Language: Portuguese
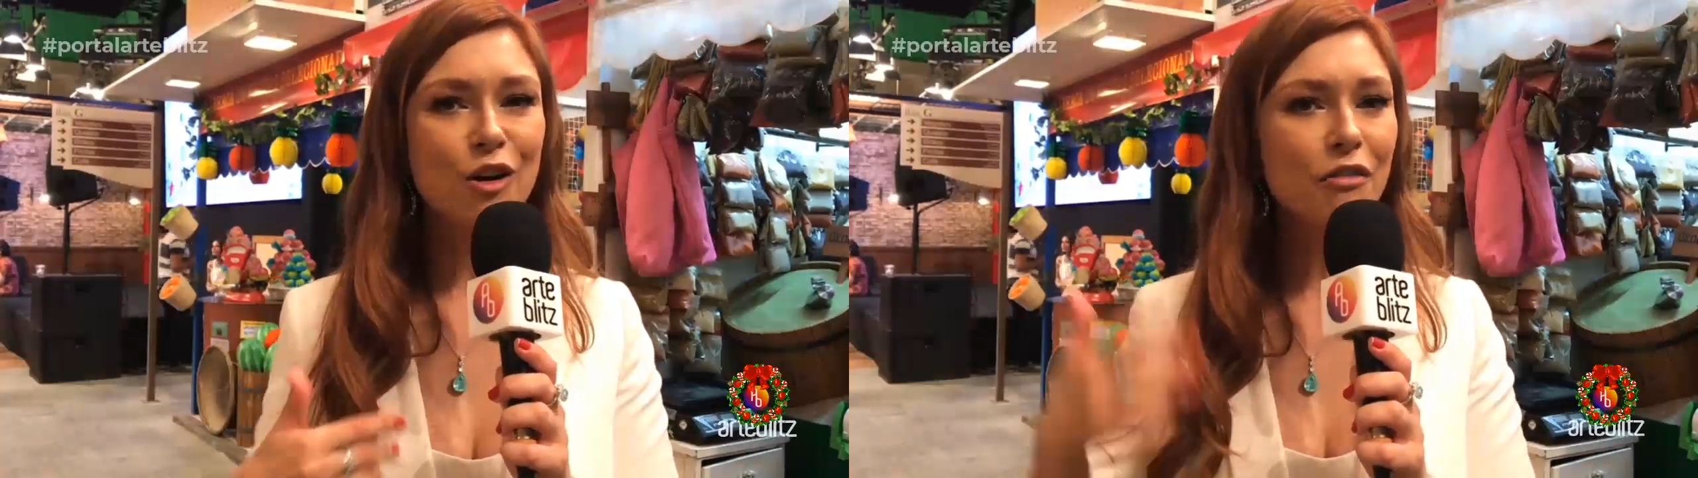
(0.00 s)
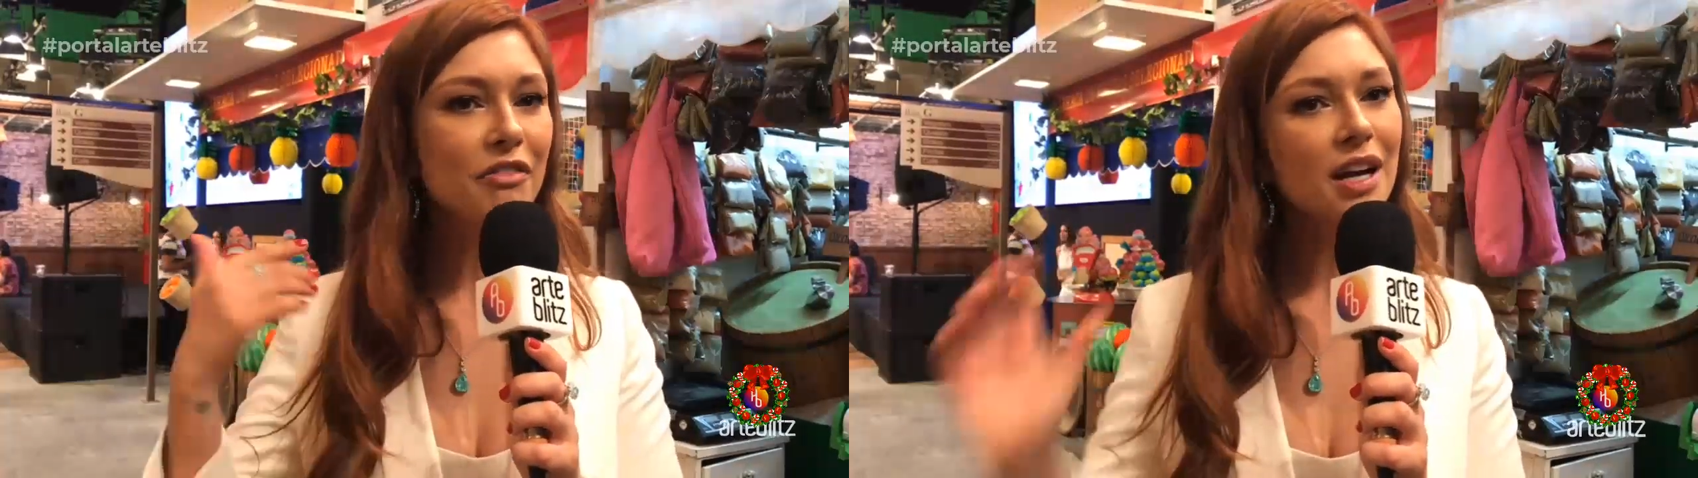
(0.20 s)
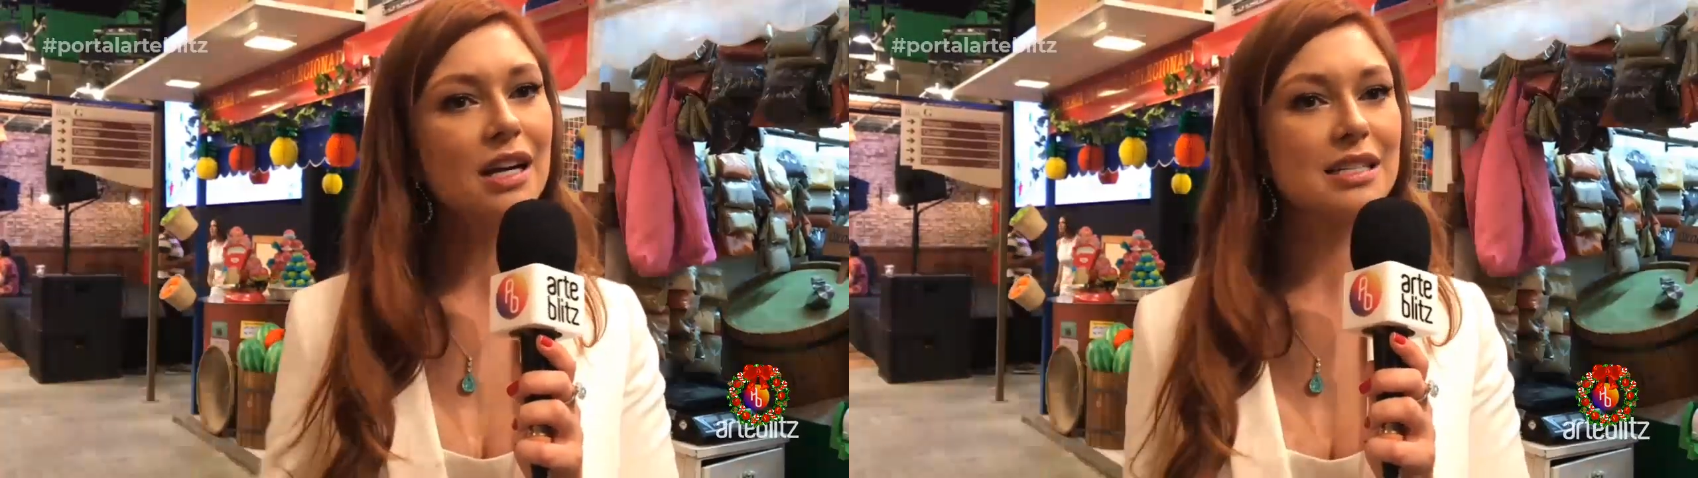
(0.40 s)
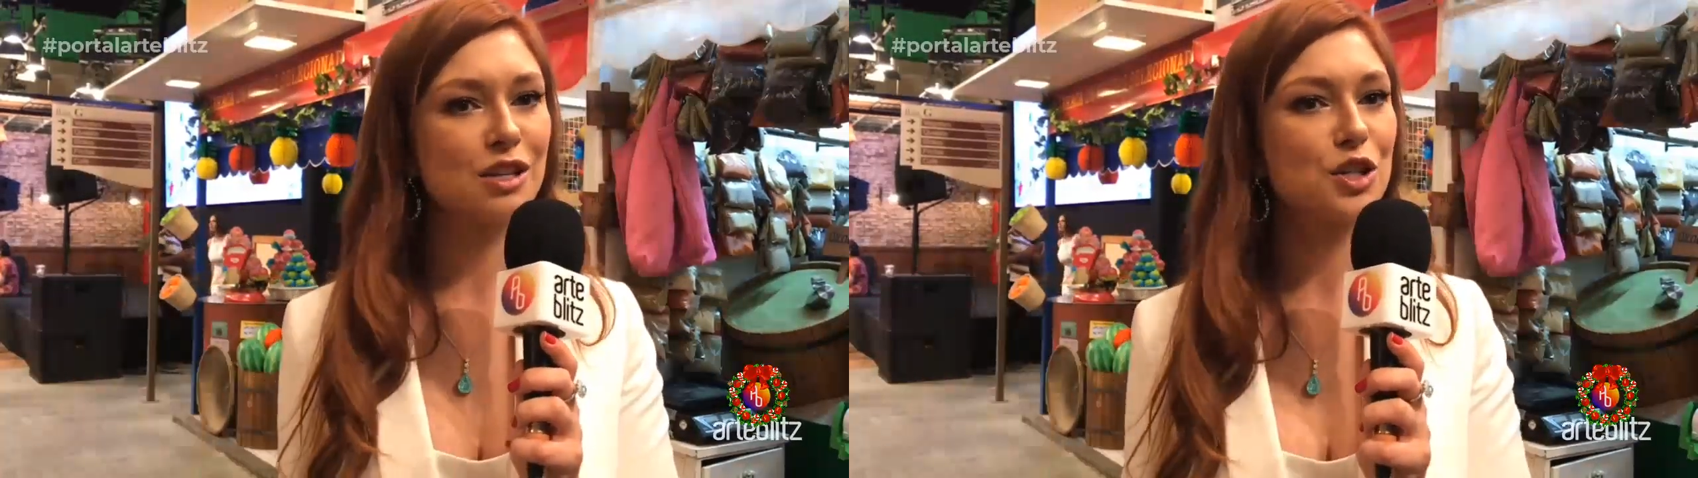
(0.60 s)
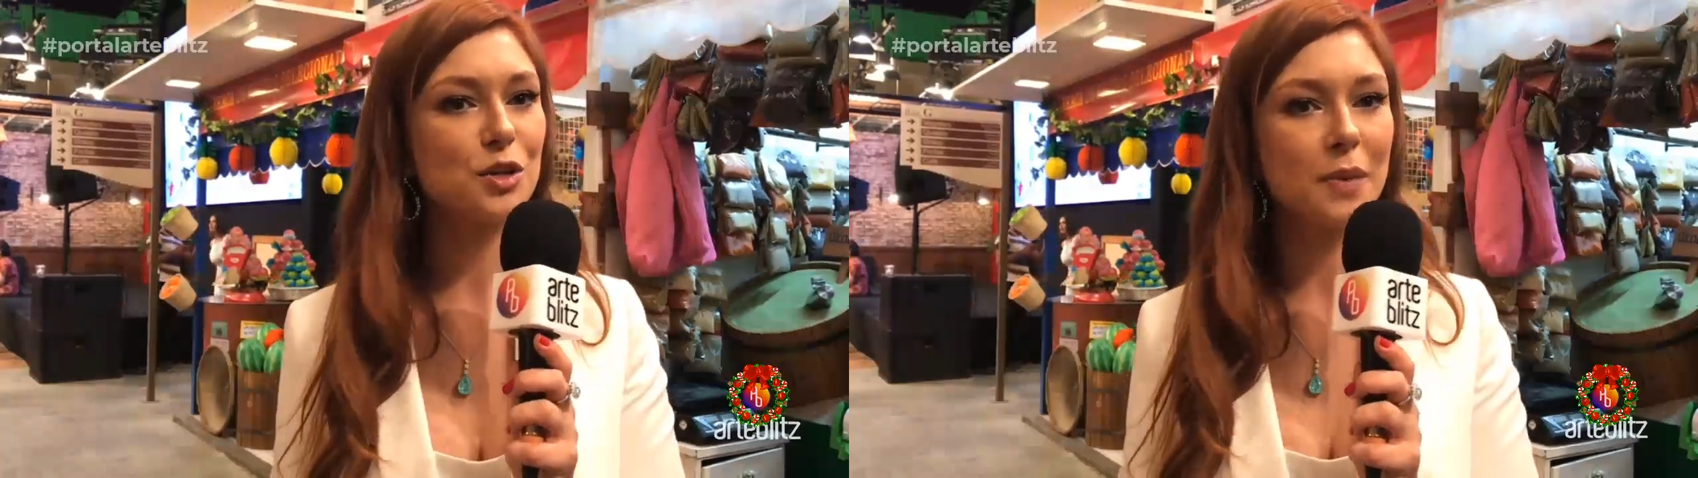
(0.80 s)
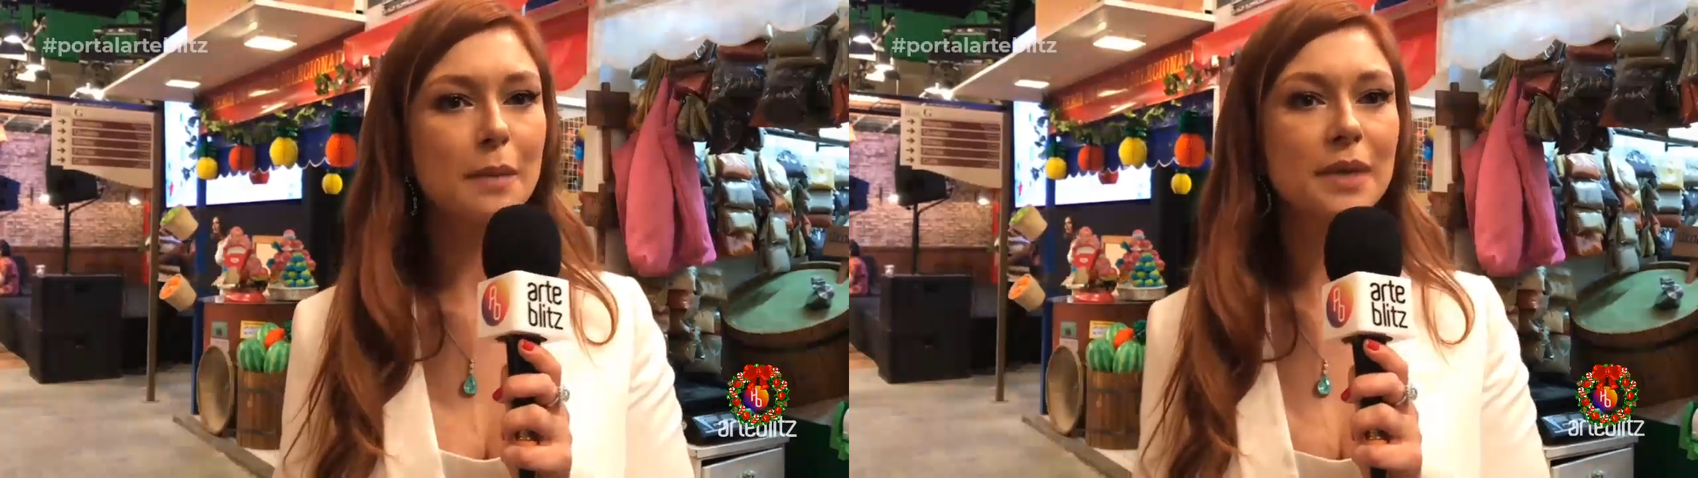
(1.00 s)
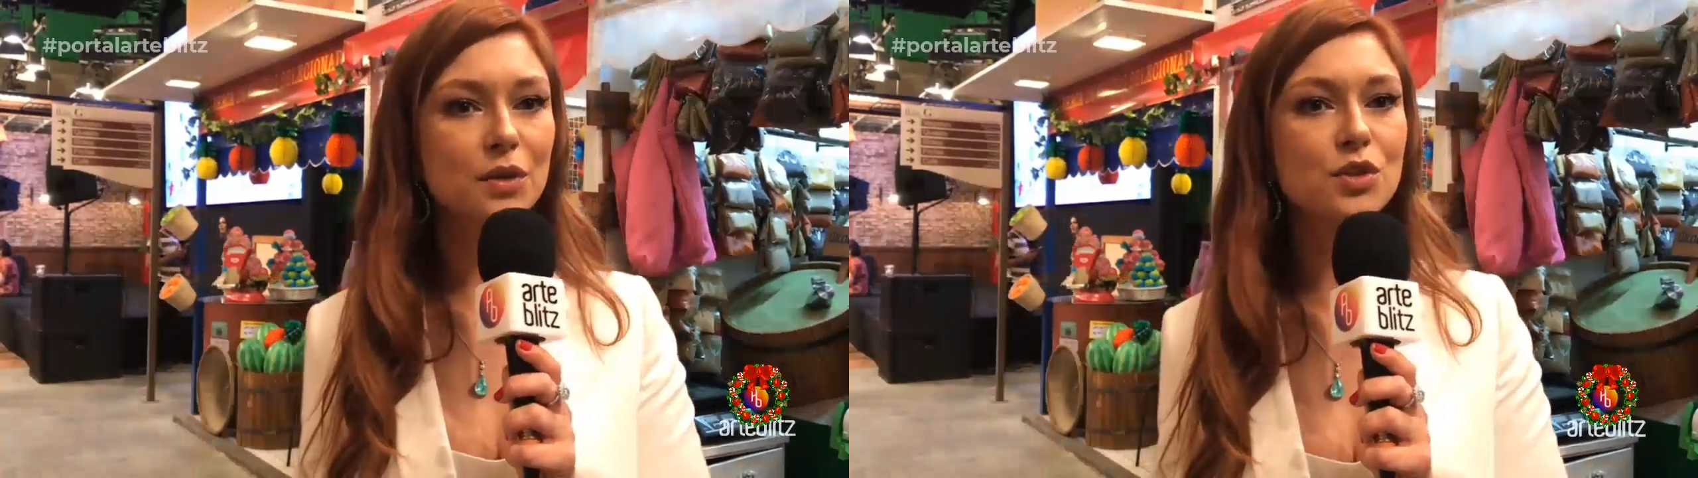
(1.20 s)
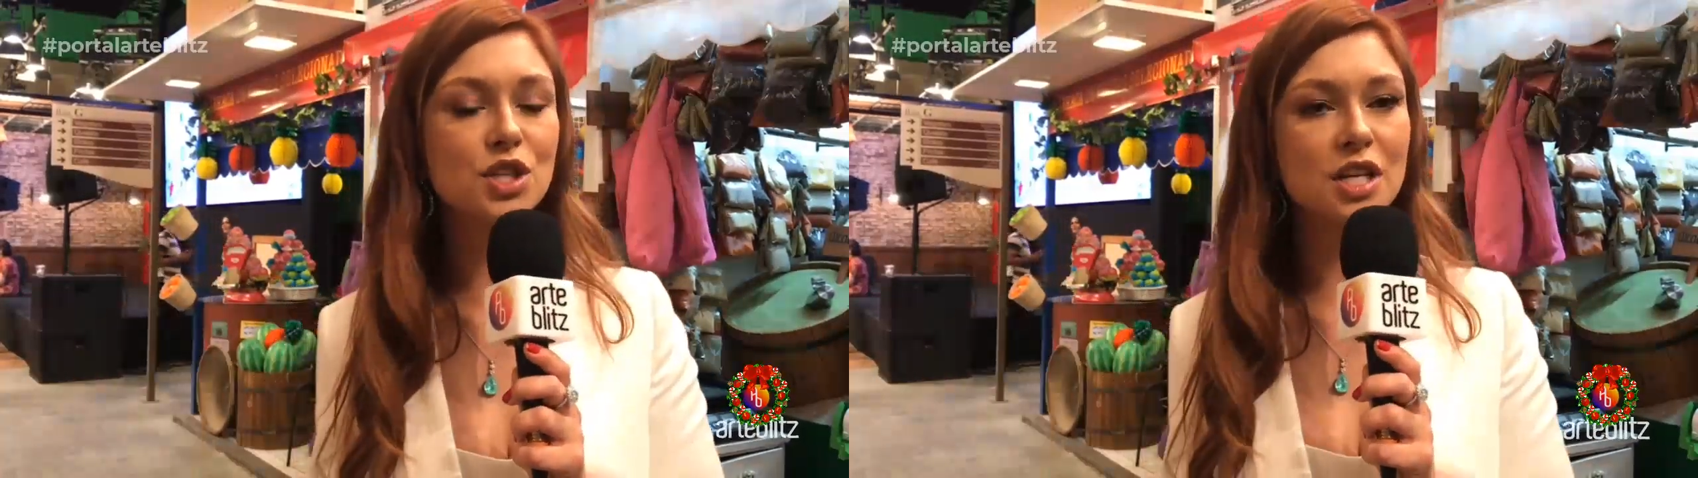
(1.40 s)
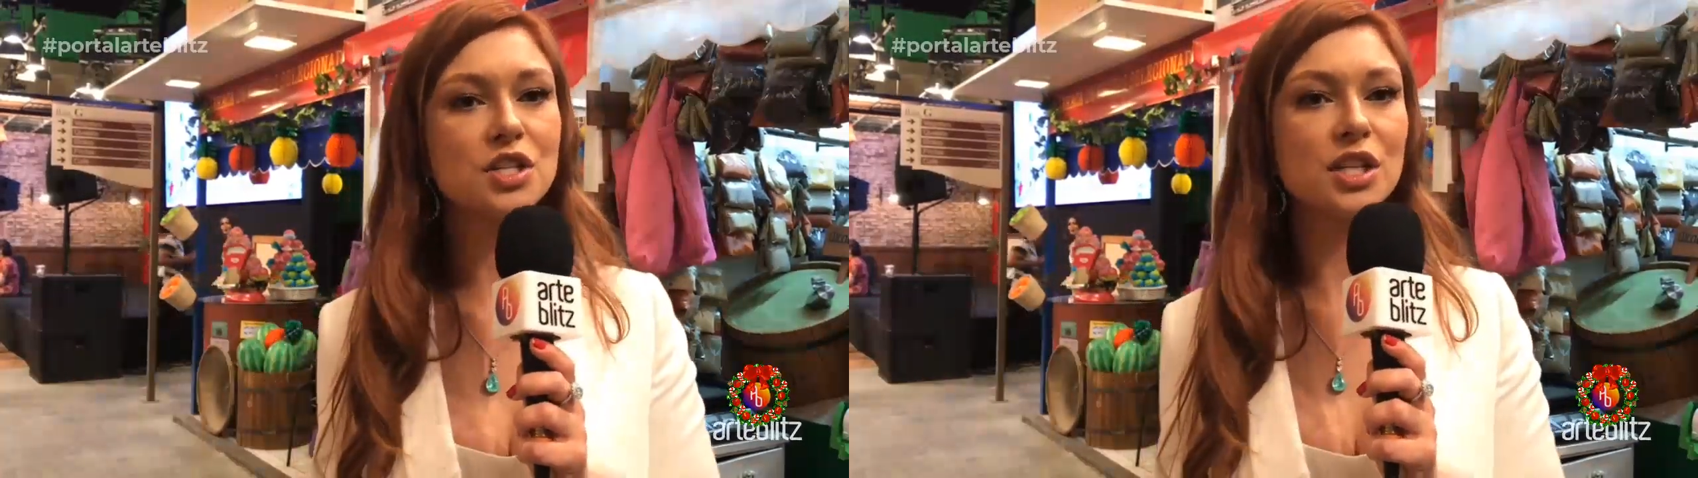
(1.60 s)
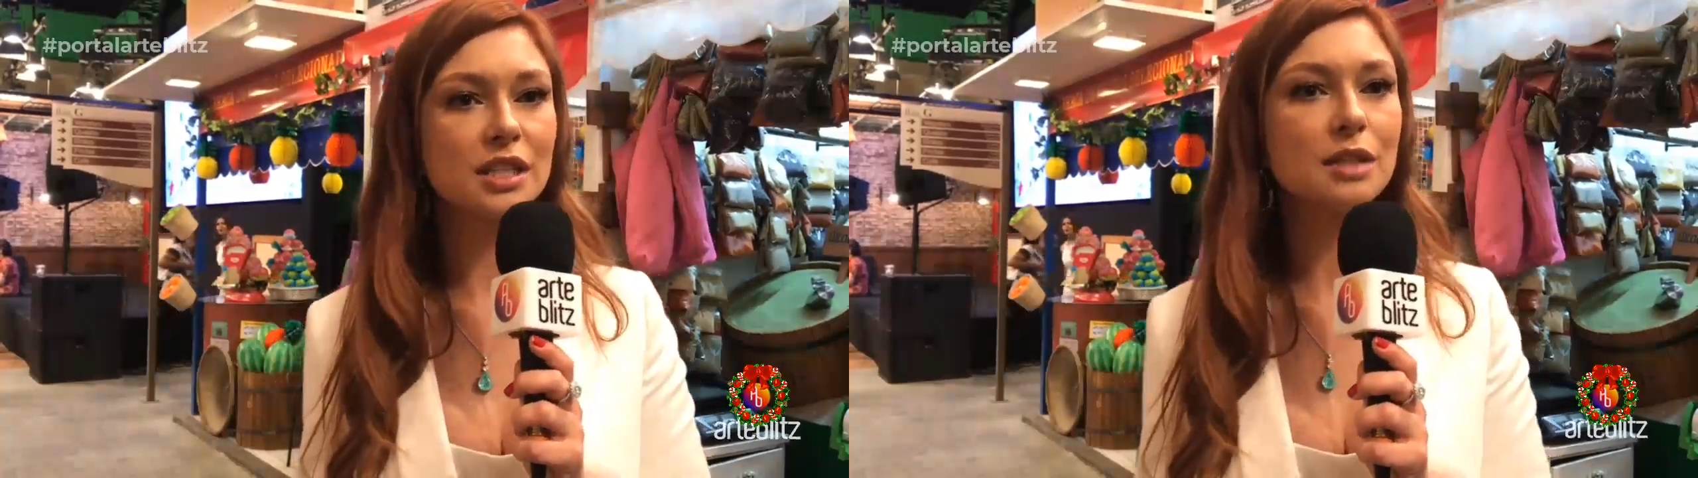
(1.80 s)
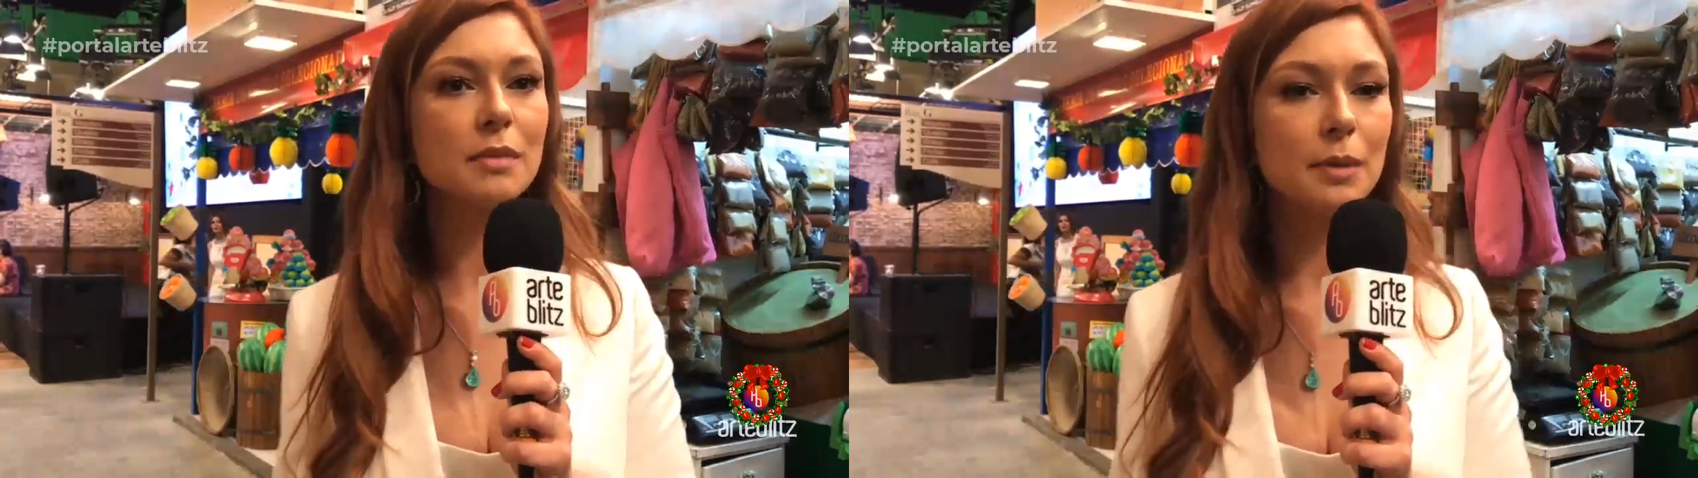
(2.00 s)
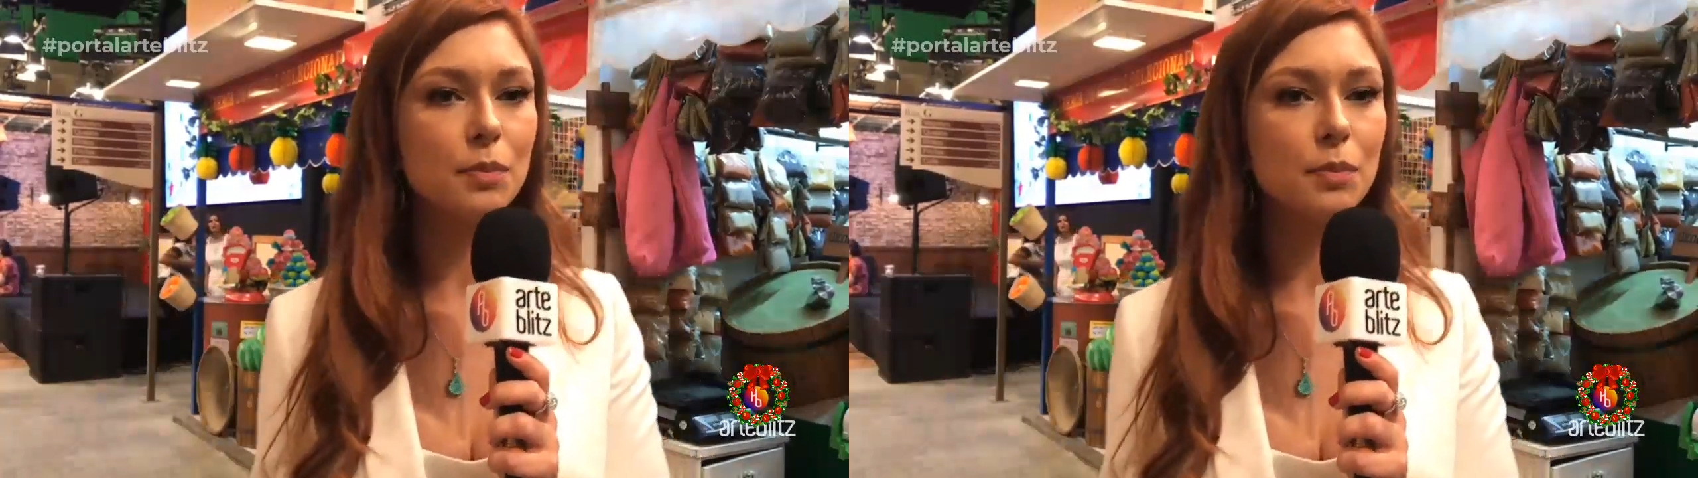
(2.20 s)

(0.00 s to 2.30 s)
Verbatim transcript: confiança, eu acho que para mim no dia a dia também.